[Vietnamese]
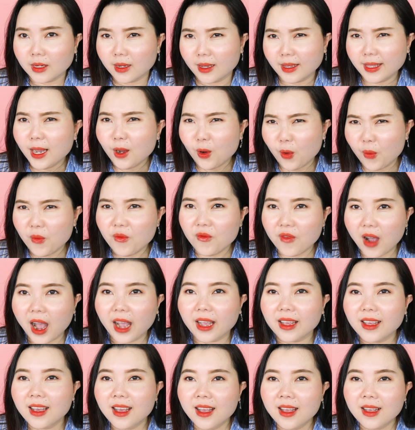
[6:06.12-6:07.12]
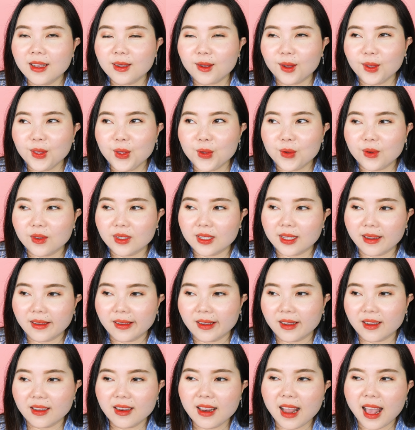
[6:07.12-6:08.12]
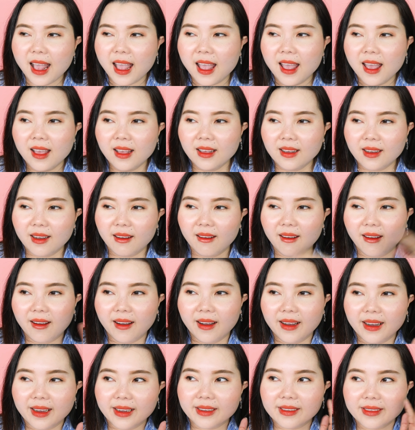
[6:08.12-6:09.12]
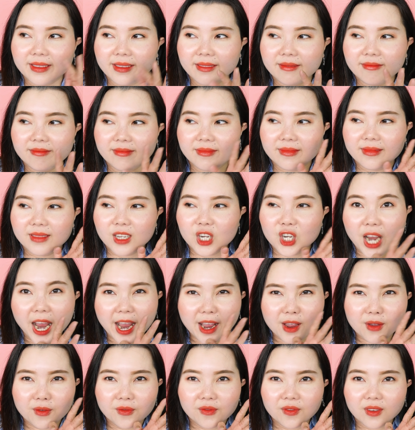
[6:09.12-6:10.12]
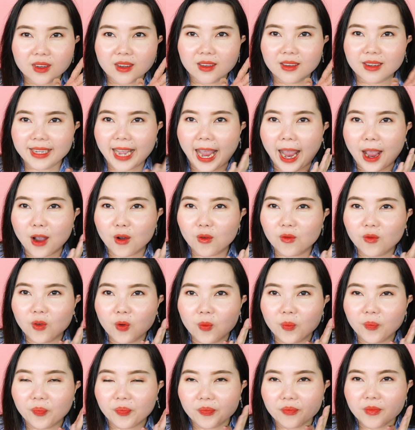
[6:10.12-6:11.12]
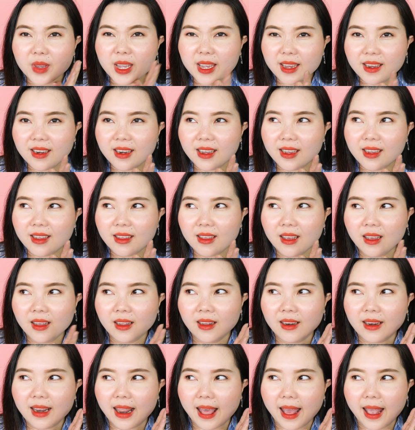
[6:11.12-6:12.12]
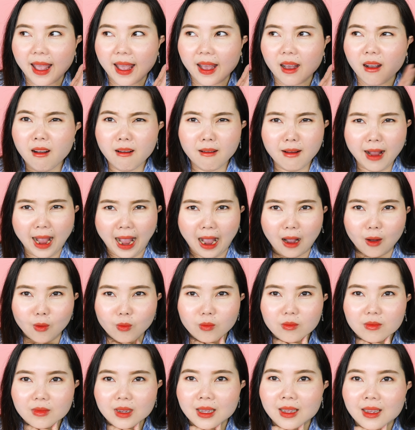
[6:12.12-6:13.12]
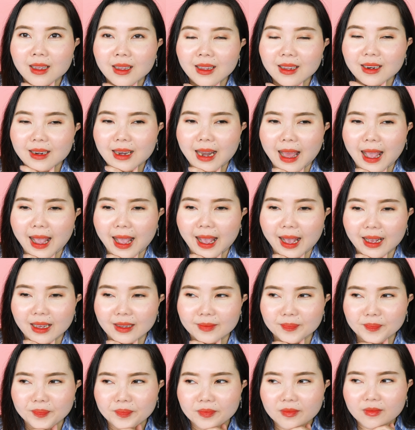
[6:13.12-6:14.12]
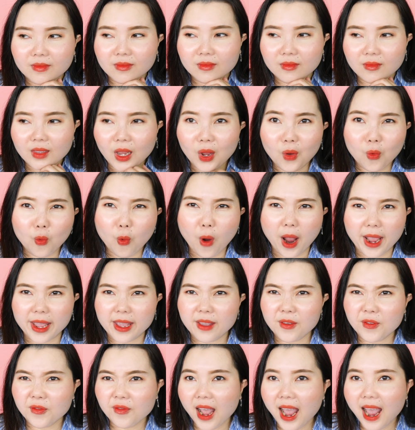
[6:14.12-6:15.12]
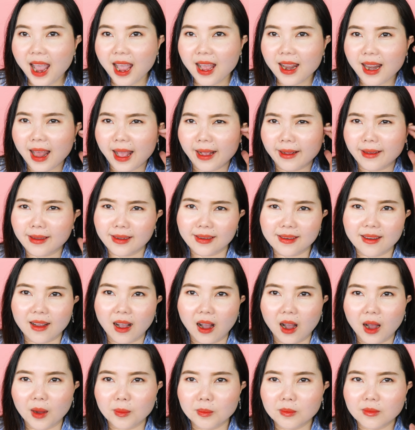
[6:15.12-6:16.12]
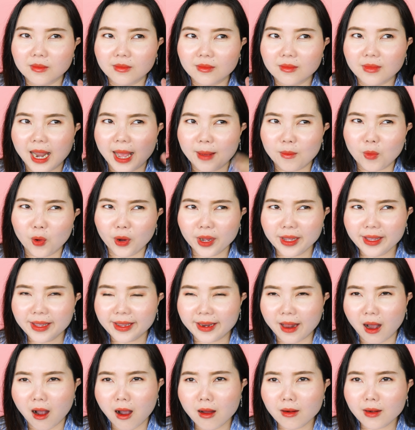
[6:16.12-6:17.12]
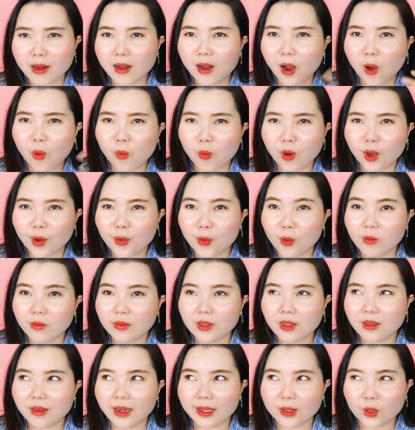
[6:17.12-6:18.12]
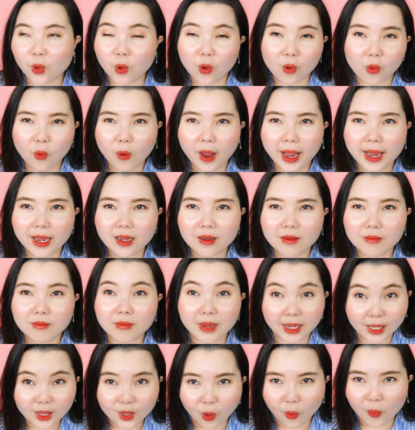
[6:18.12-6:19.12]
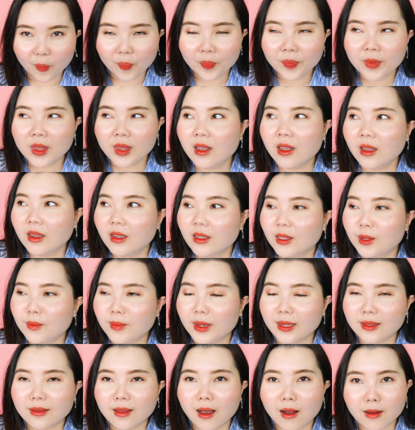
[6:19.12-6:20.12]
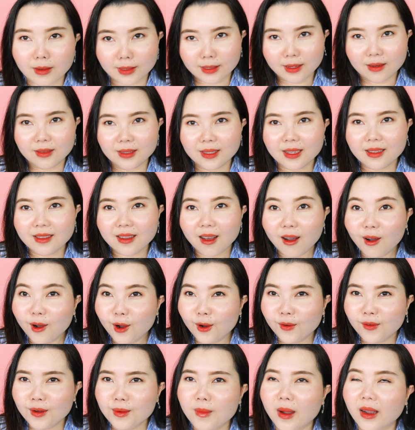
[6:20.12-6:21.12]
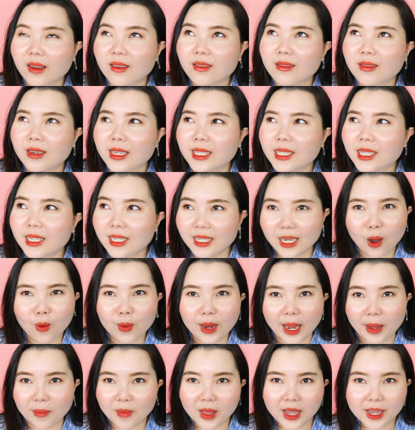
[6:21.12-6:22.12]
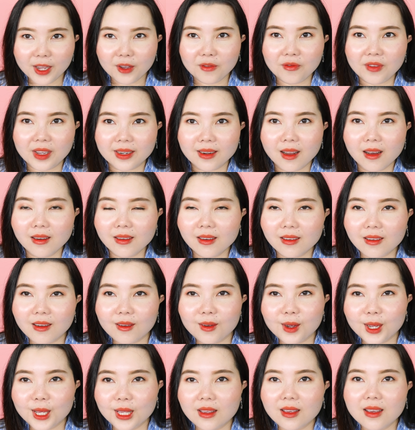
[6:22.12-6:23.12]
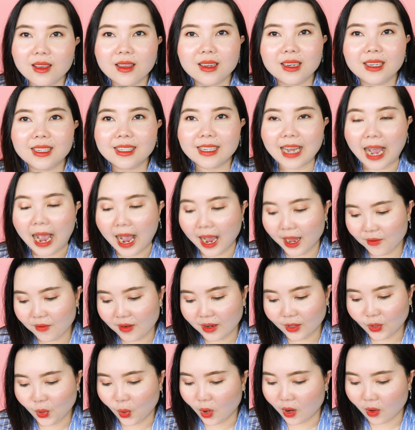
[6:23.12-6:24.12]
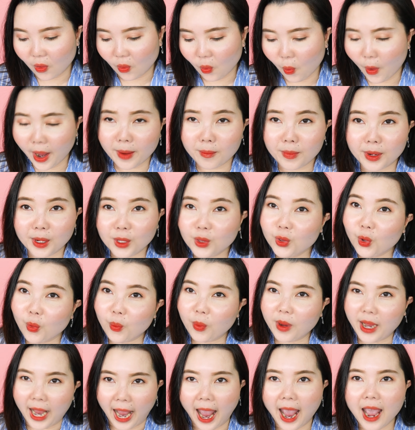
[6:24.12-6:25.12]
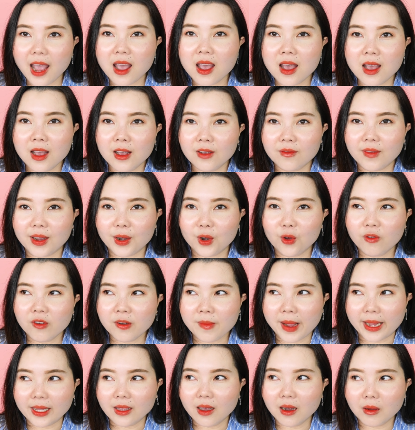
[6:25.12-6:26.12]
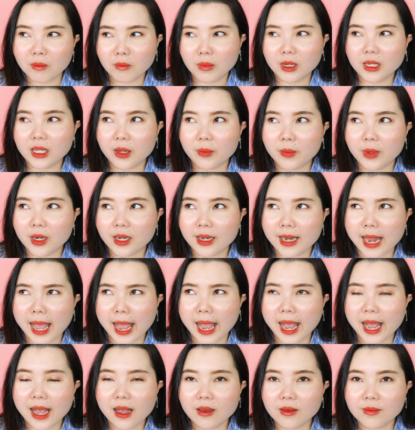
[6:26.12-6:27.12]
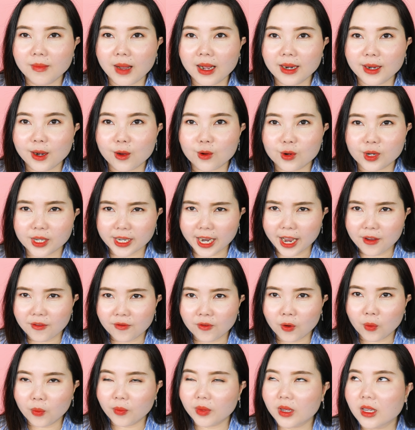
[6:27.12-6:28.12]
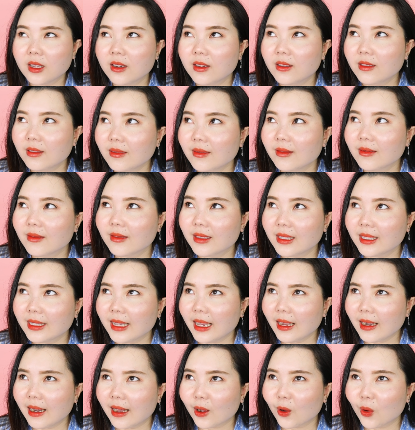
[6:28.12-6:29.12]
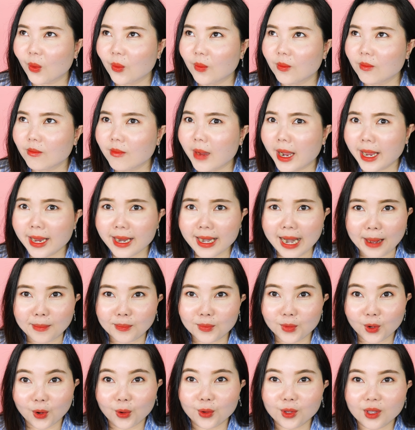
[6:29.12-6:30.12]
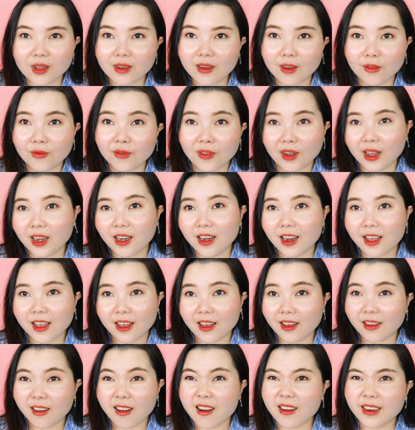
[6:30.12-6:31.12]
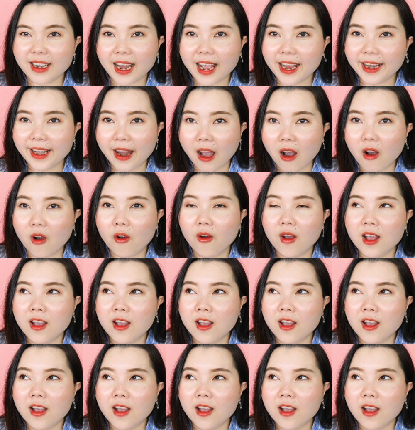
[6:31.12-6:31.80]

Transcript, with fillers: nghĩ chắc cũng vậy có nhiều người sẽ nghĩ là uh, shave uh, cạo vùng bikini là hư hỏng là quậy phá là nghịch ngợm là một cái gì đó nó không có đúng như là thuần quan mỹ tục nhưng mà thật sự xin thưa với mọi người là chính không cảm thấy cái việc đó nó có cái gì trái với thuần quan mỹ tục cả và đối với bản thân mình thì mình đã bắt đầu xây vùng kính chắc là cũng mấy năm rồi chứ không phải là gần đây đâu